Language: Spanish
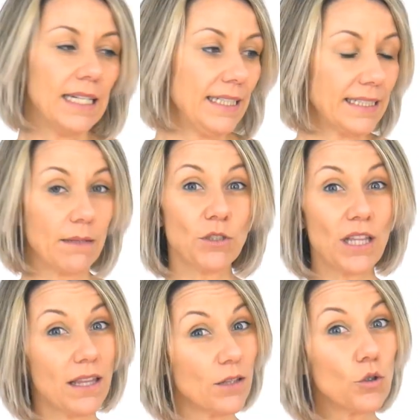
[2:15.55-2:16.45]
y estamos
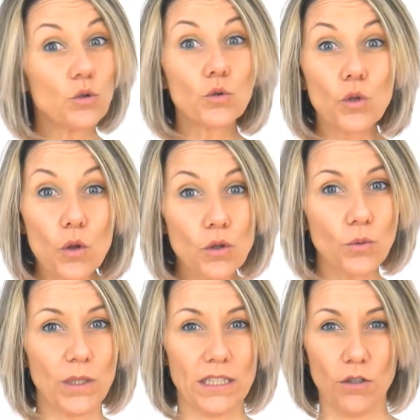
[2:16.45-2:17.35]
cediendo todo
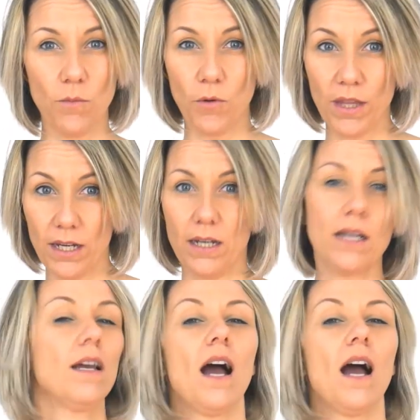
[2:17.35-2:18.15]
nuestro poder